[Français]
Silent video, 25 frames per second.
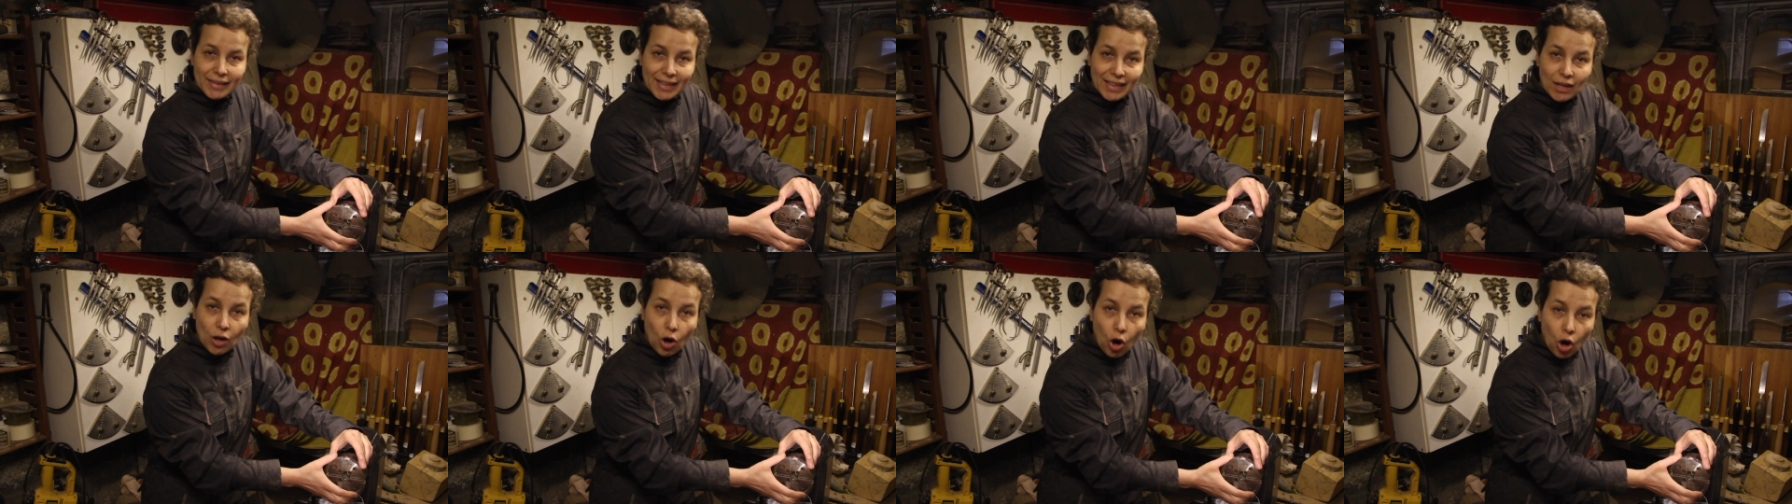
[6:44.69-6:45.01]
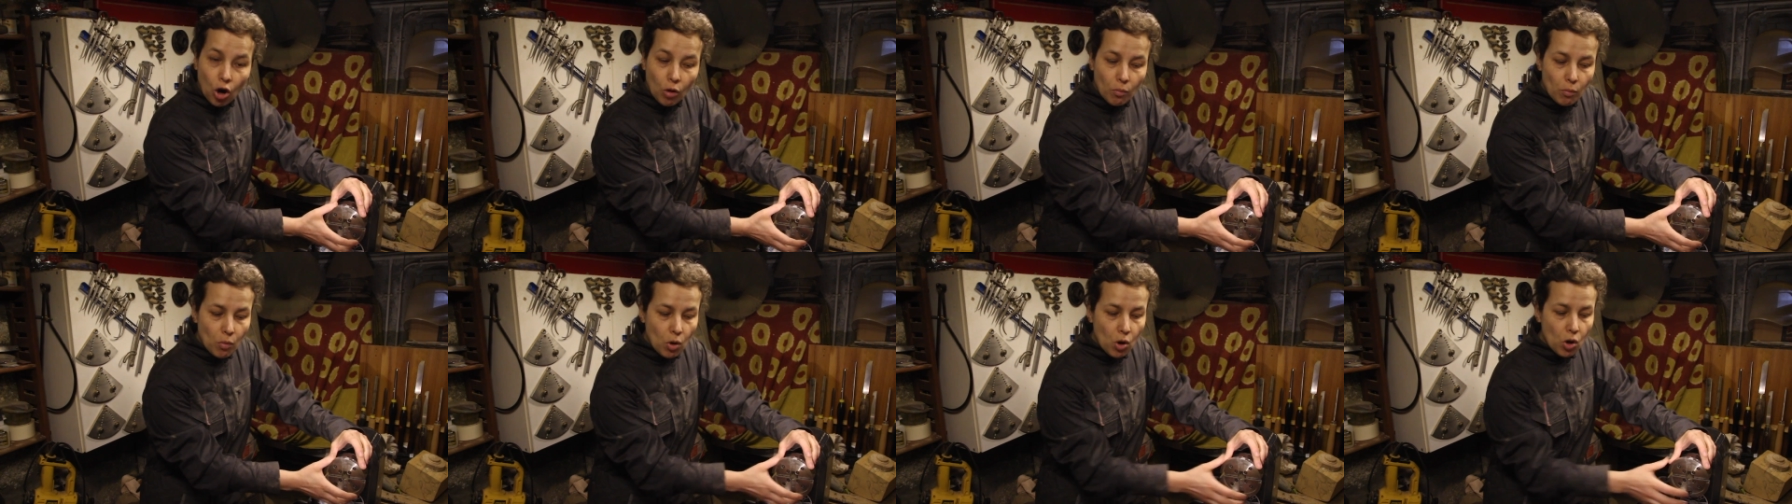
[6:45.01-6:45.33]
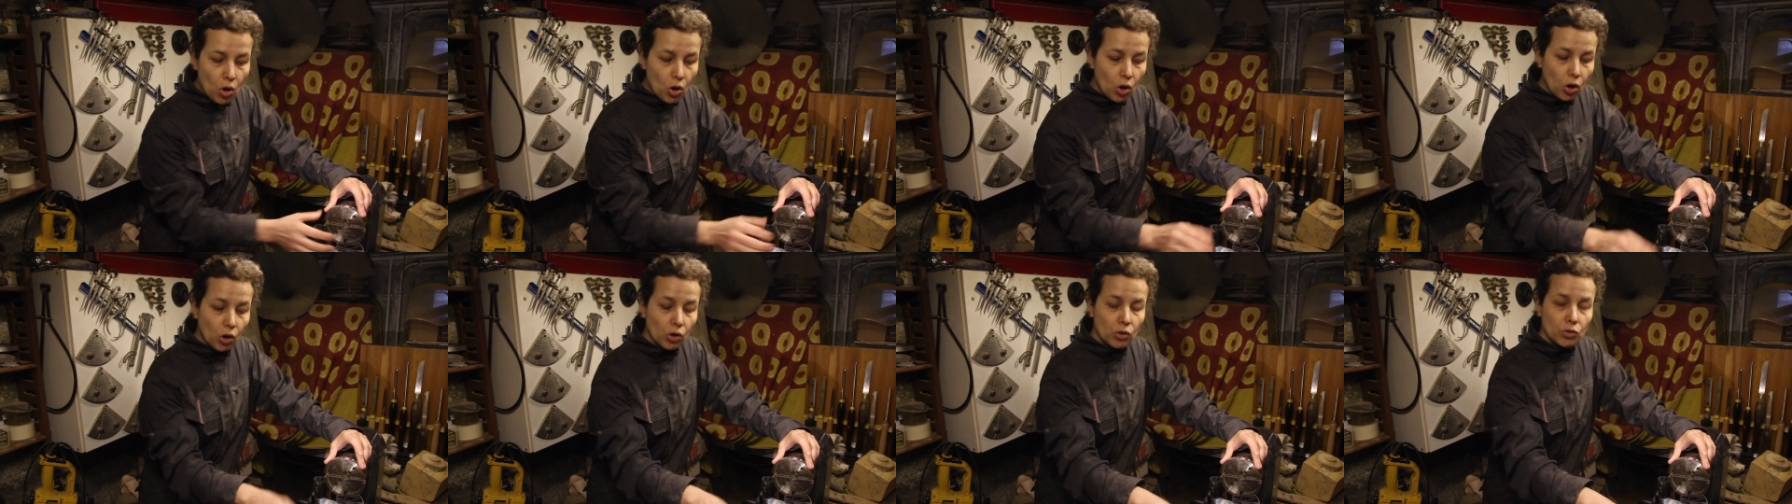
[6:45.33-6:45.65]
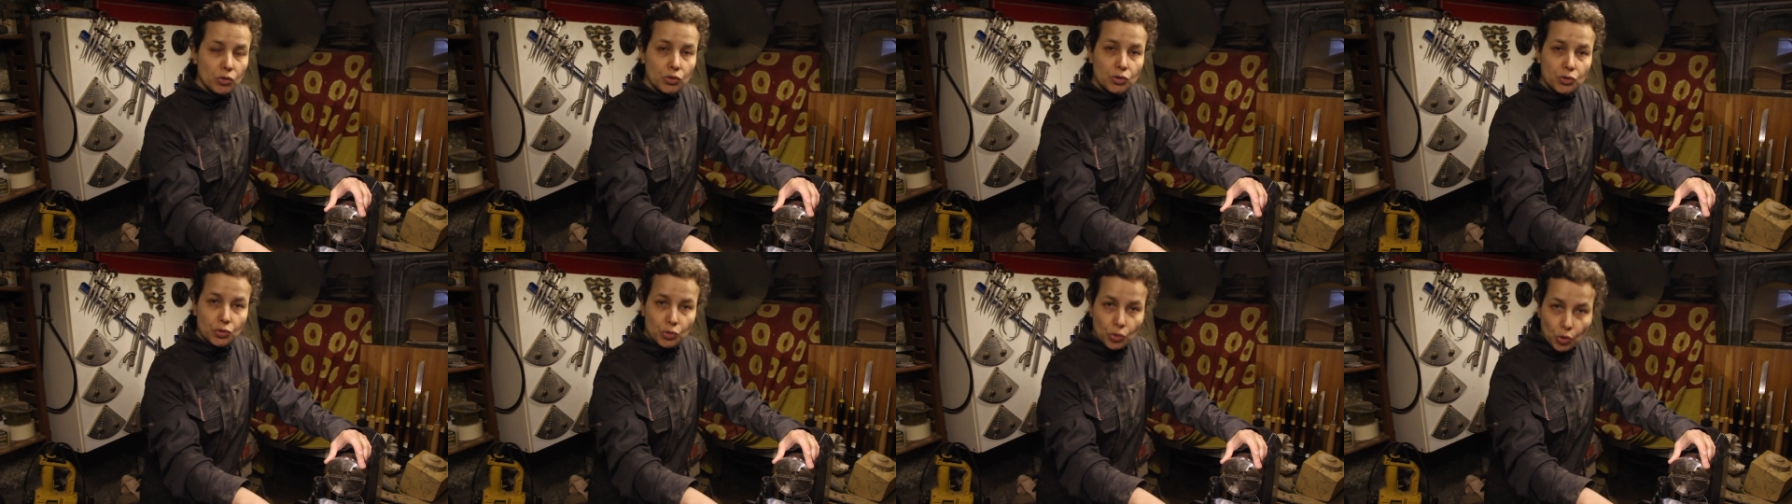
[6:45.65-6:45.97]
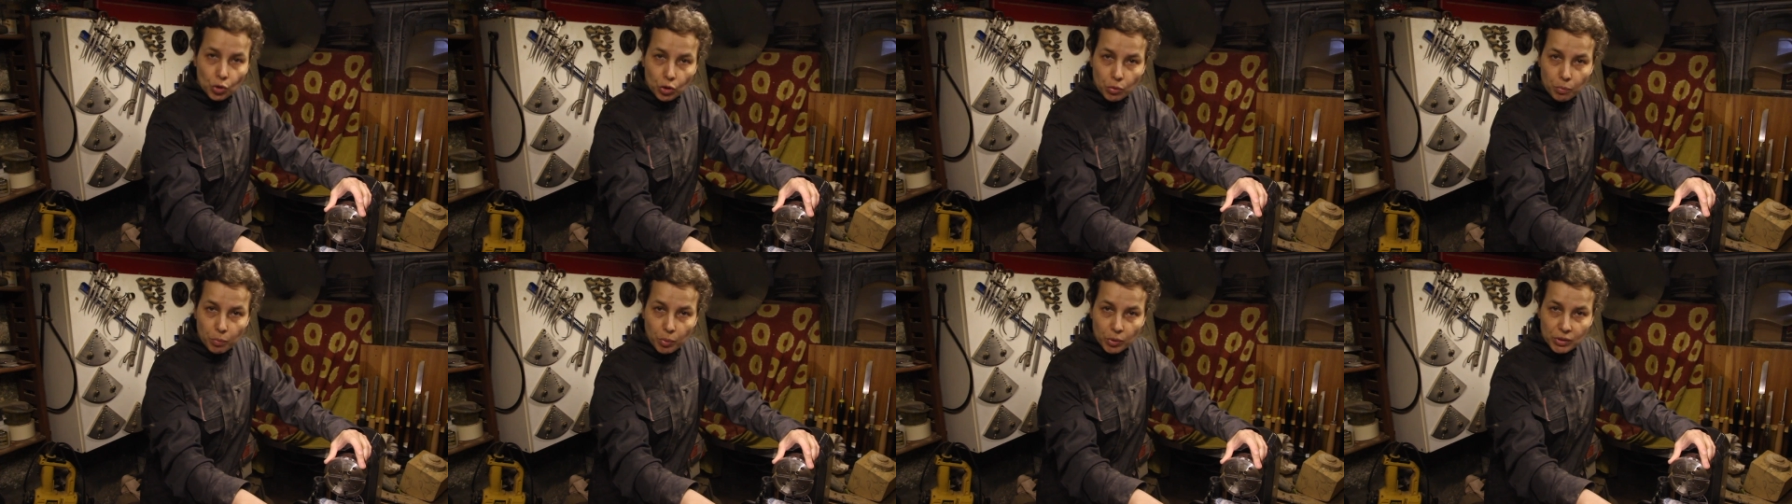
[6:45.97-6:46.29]
des grands morts
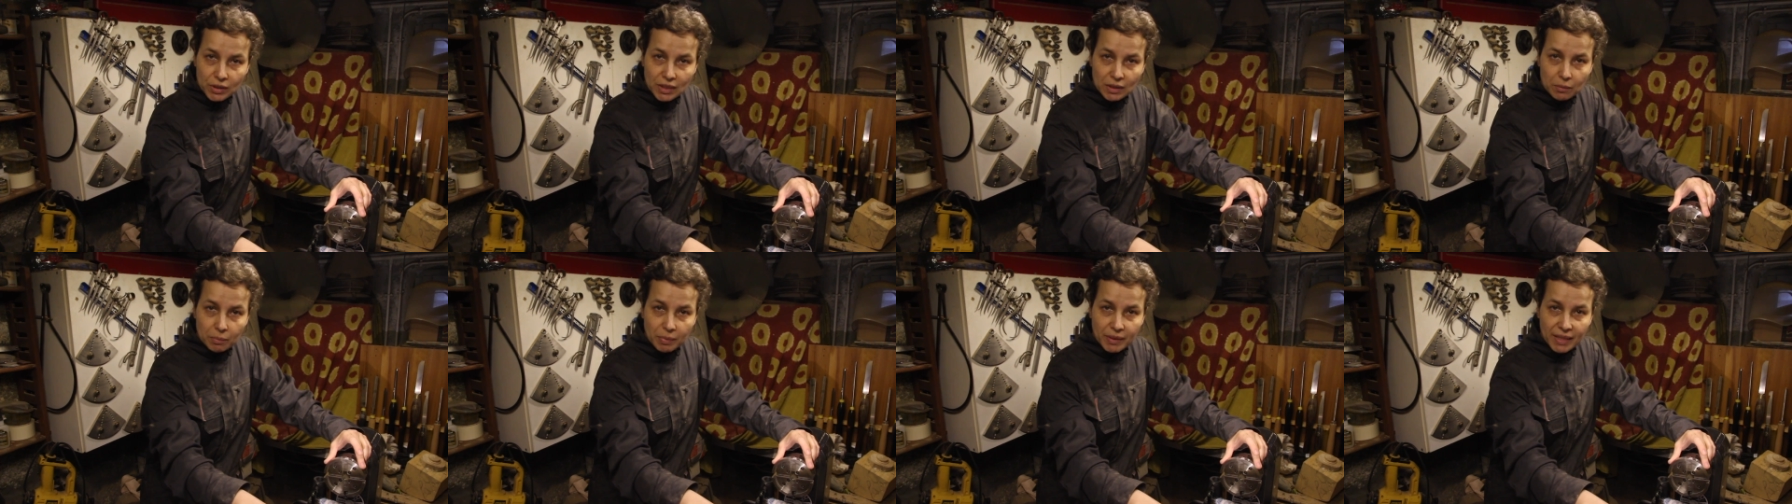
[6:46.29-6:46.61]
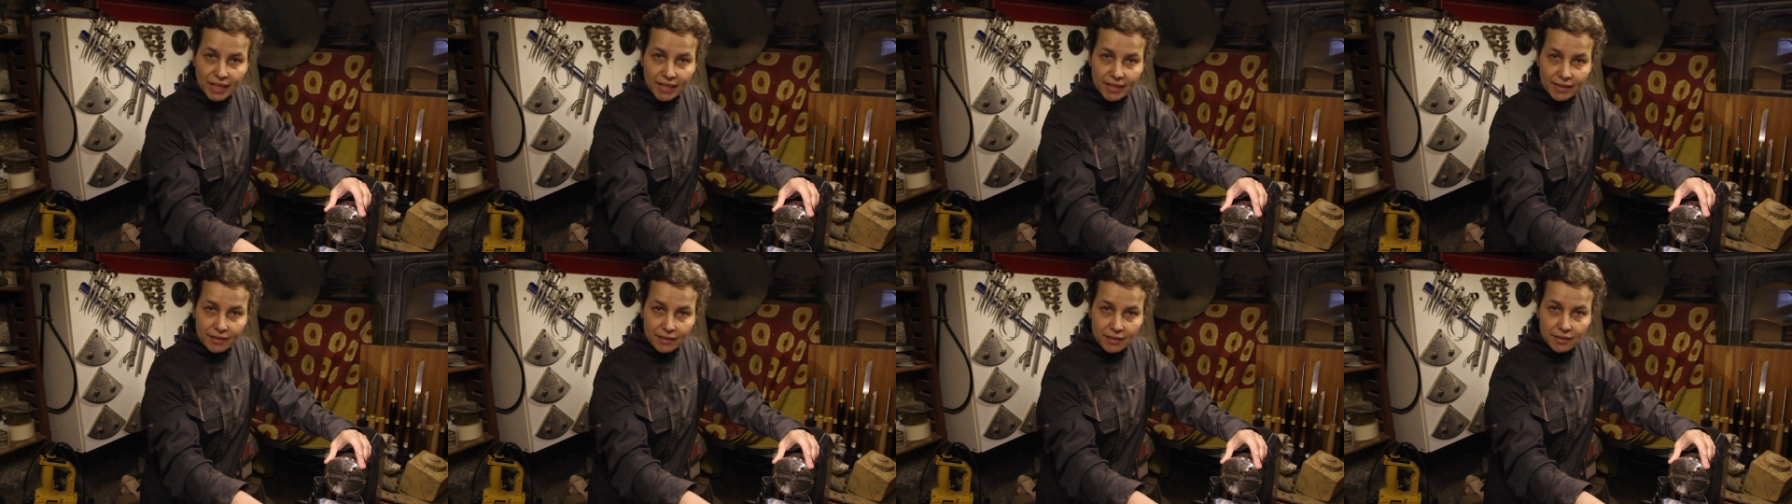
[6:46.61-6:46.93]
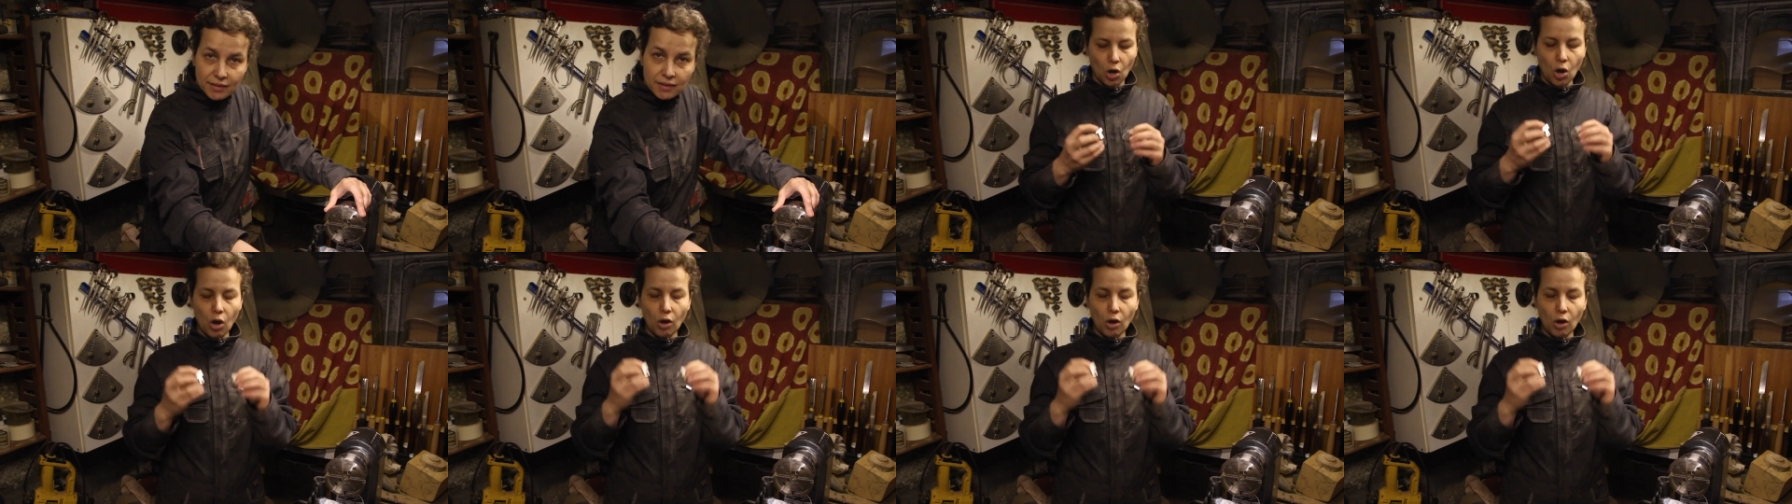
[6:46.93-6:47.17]
sur une petite pièce.